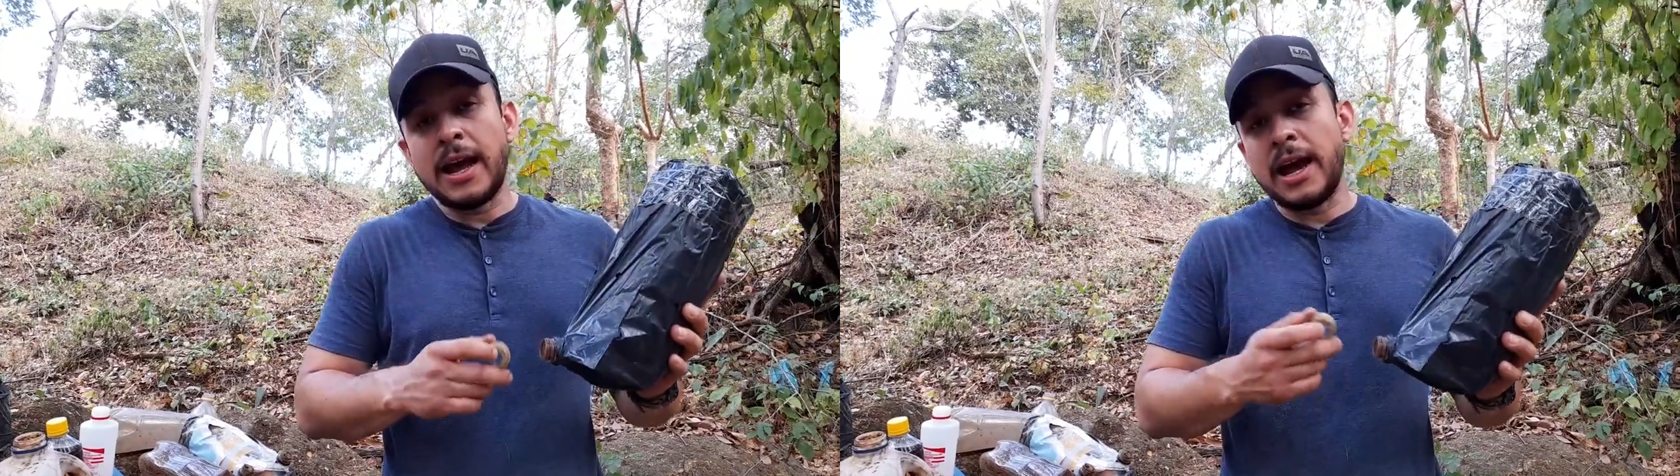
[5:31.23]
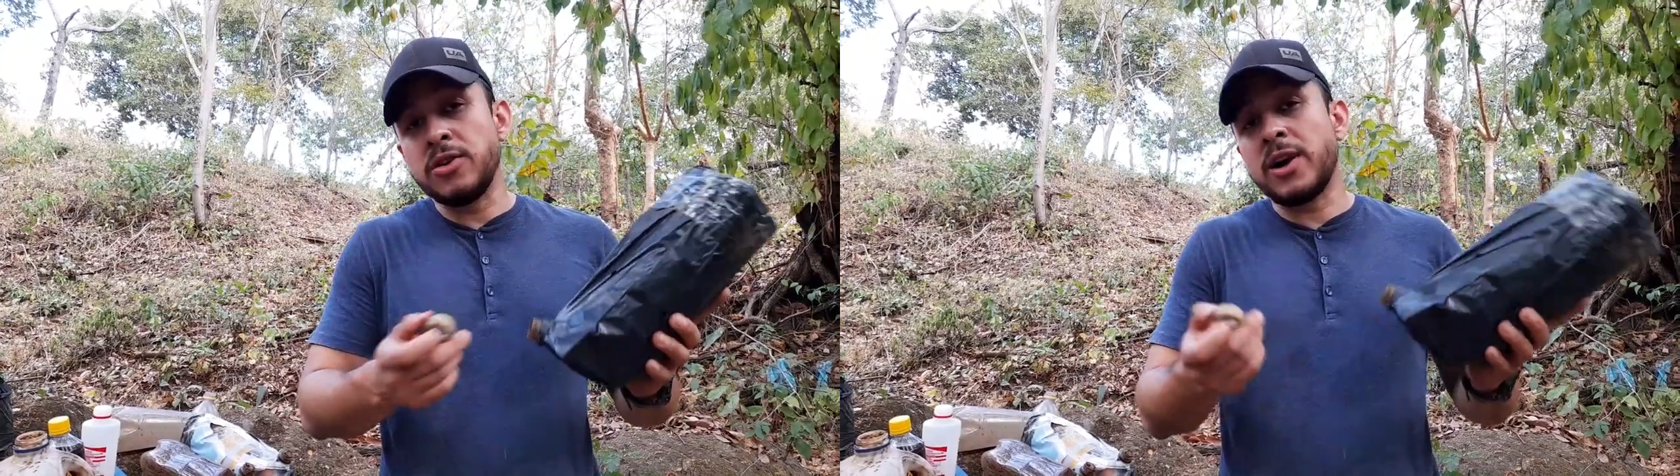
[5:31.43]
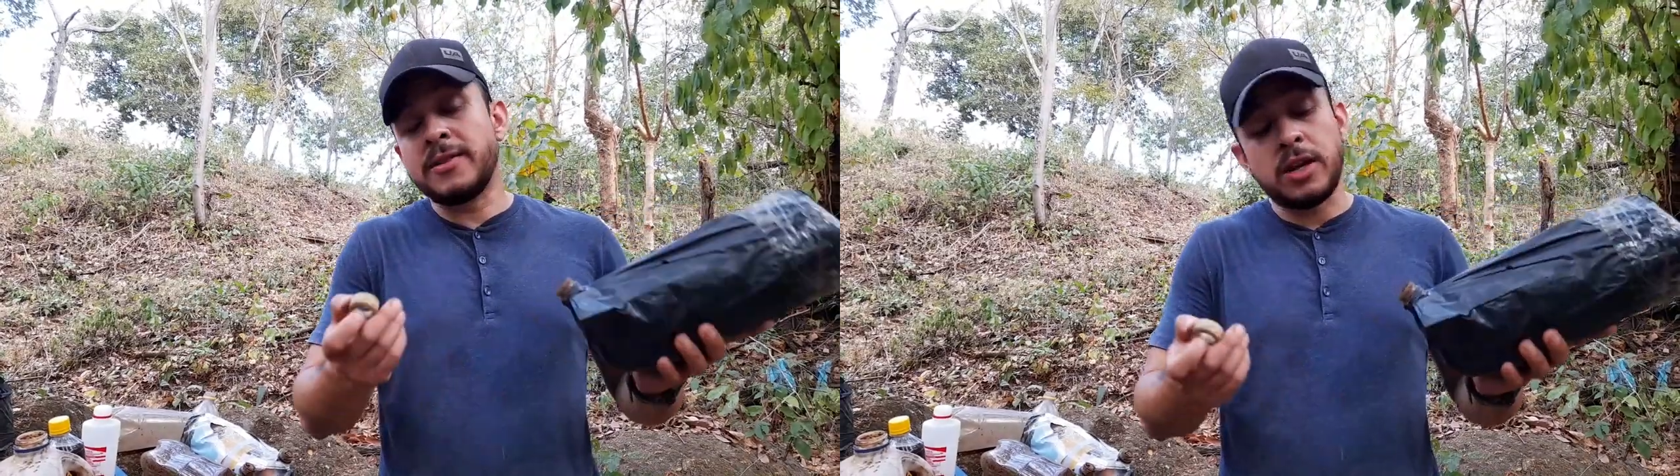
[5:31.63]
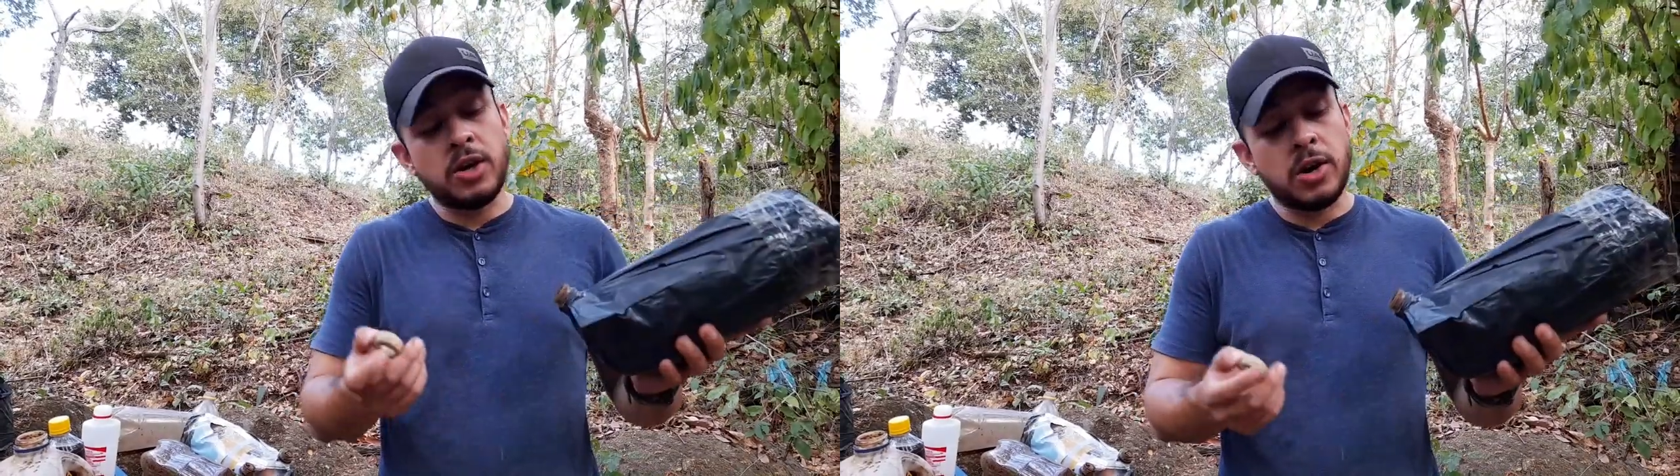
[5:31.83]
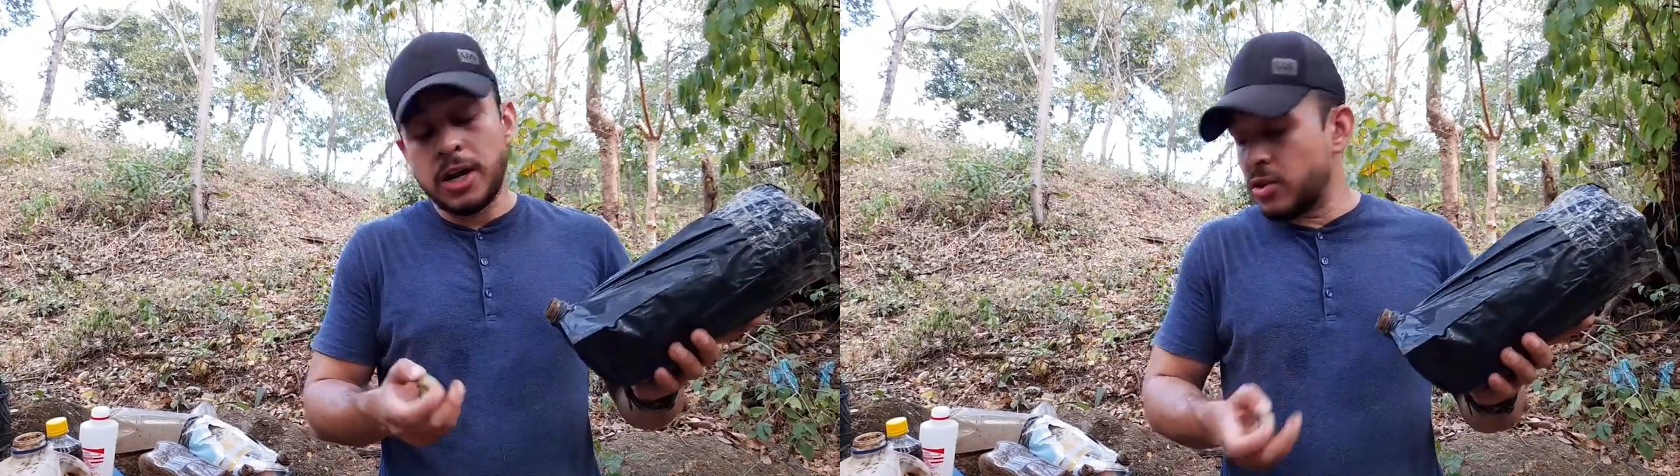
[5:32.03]
años
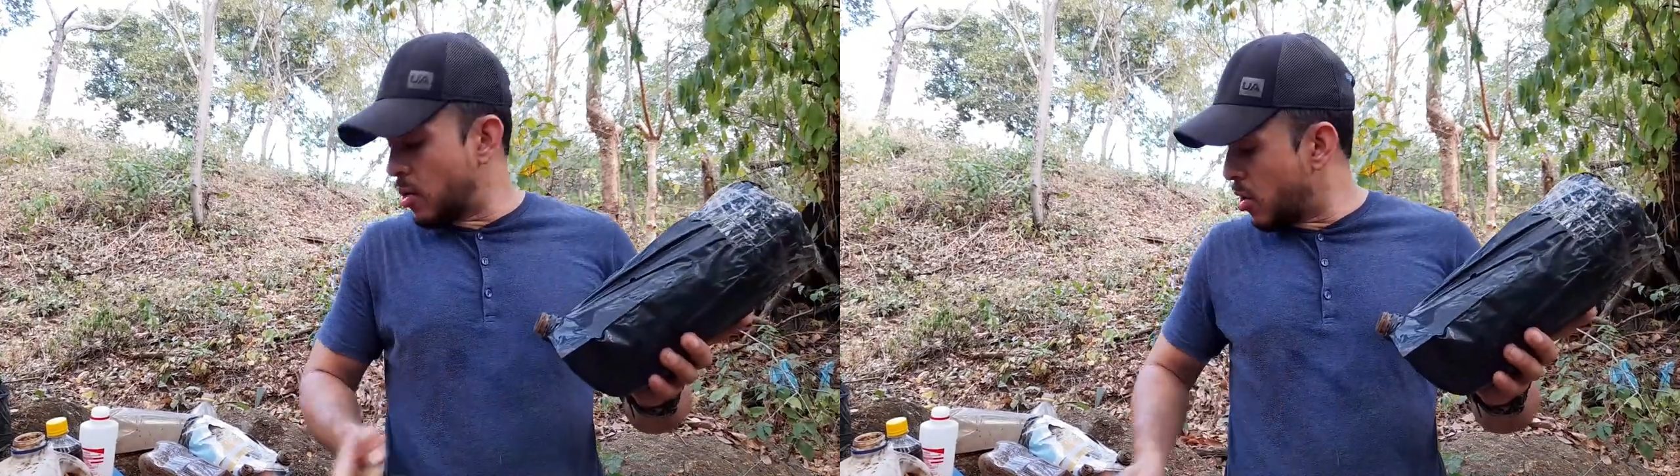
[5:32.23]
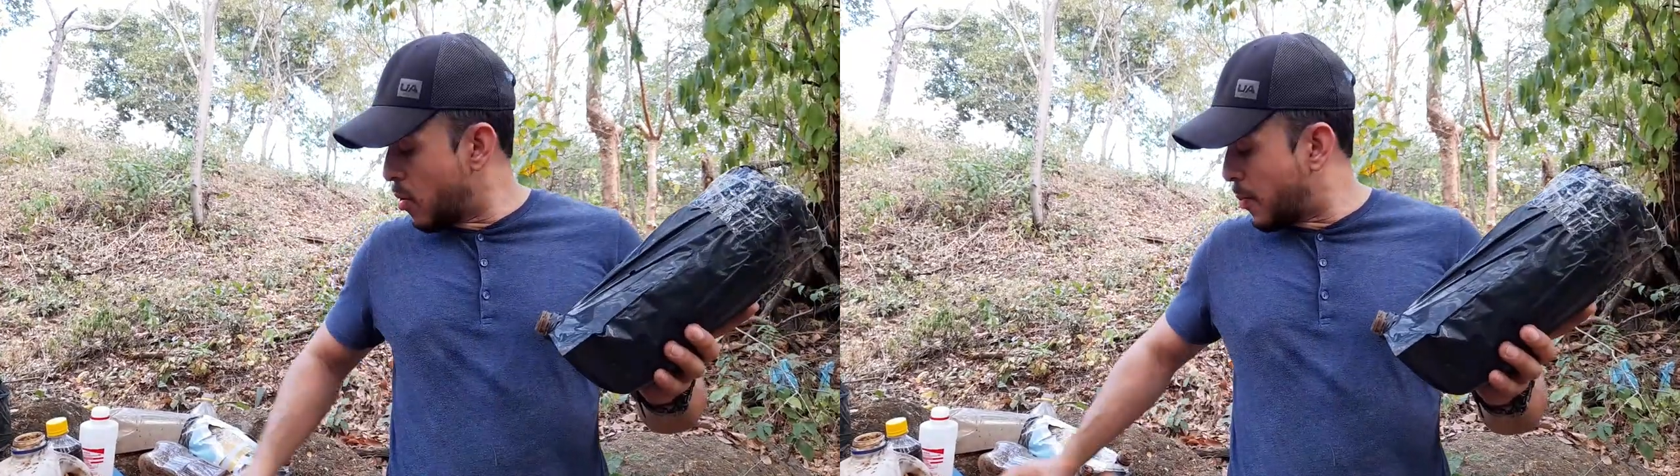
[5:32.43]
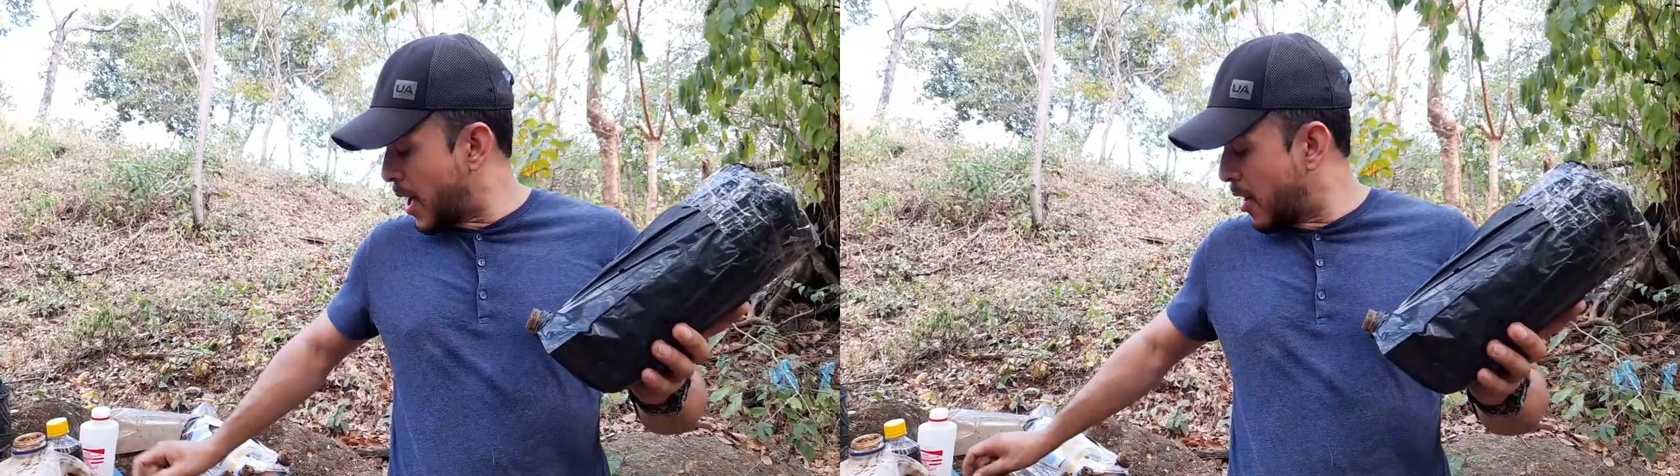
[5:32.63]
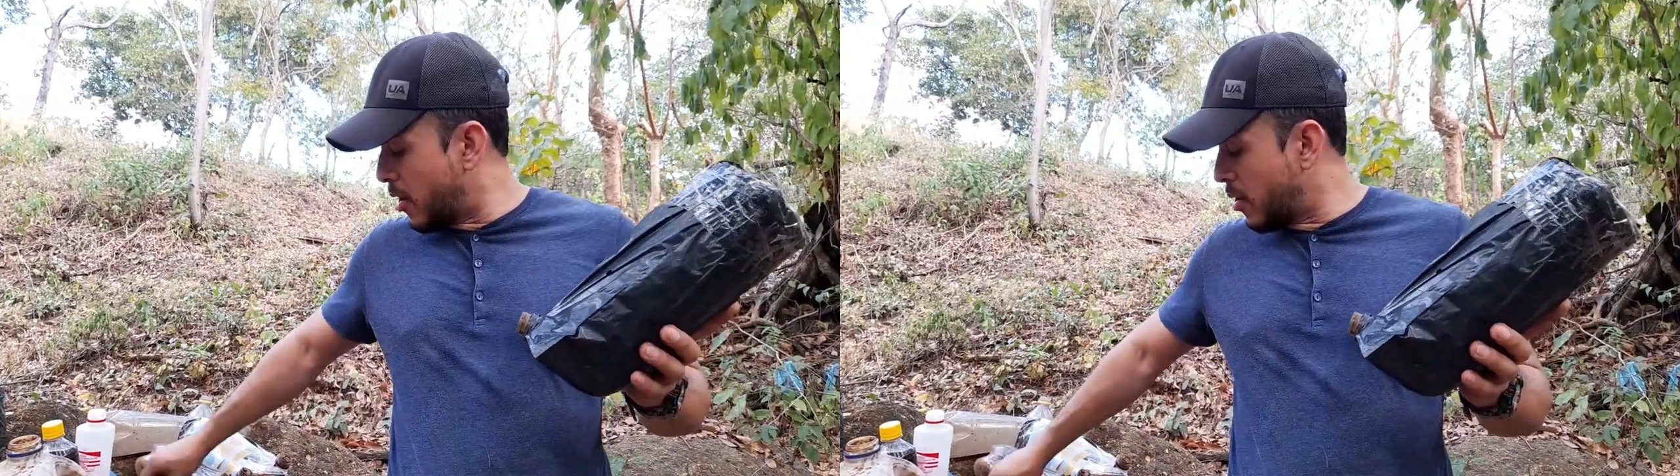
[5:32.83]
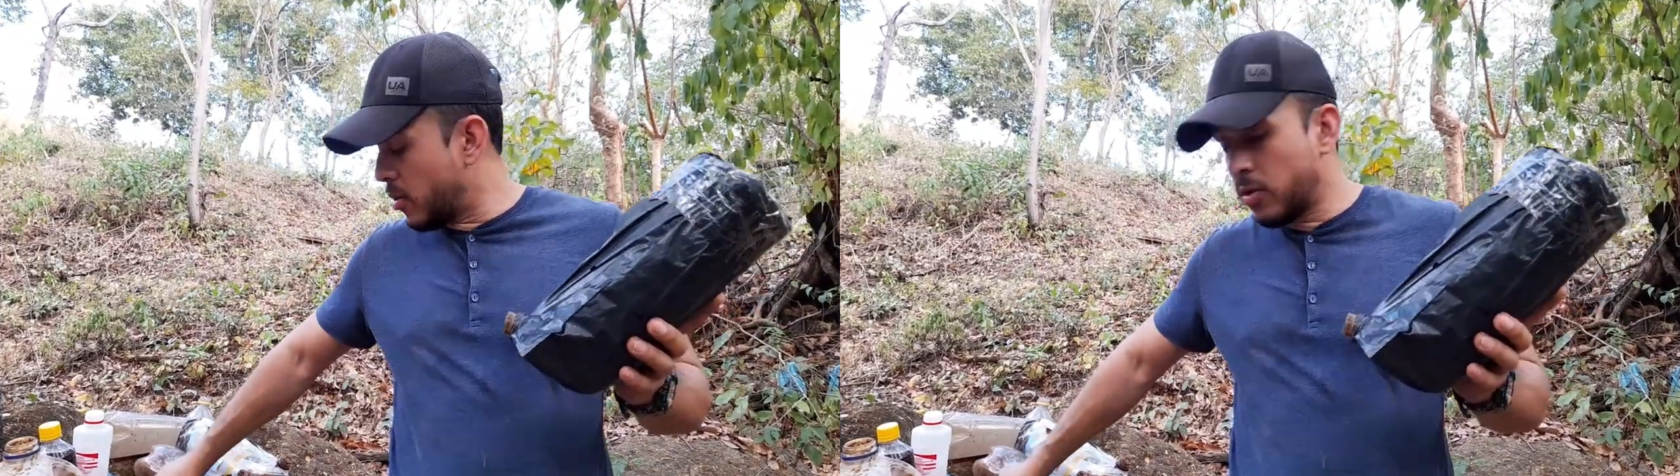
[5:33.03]
anteriores yo he
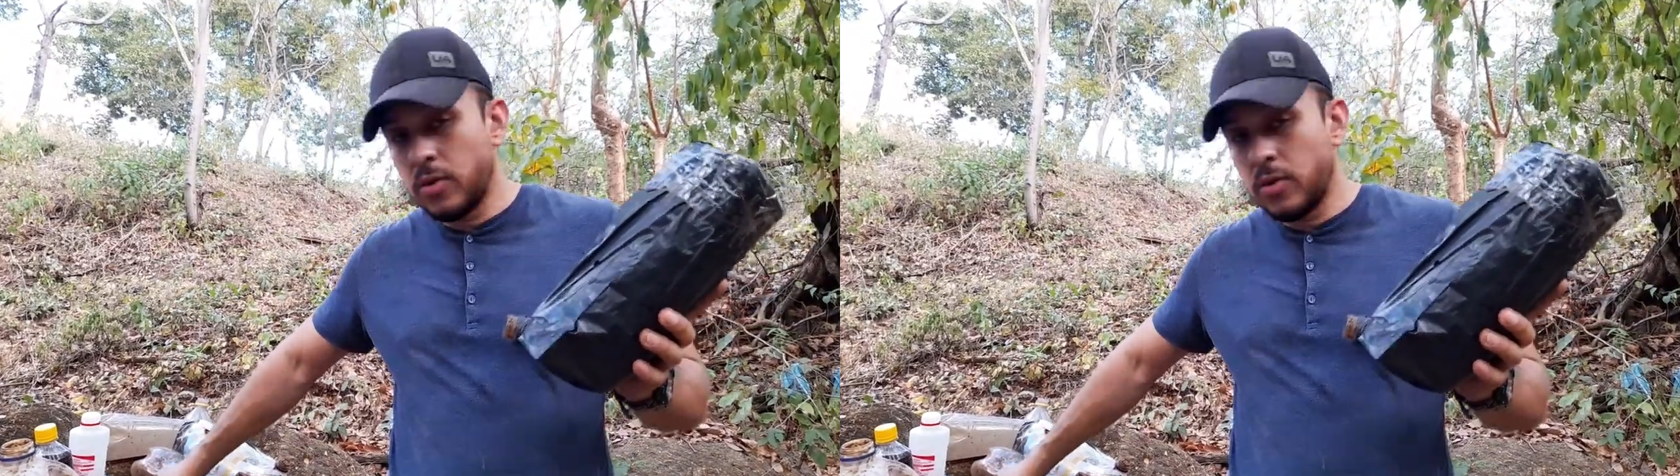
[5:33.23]
ocupado,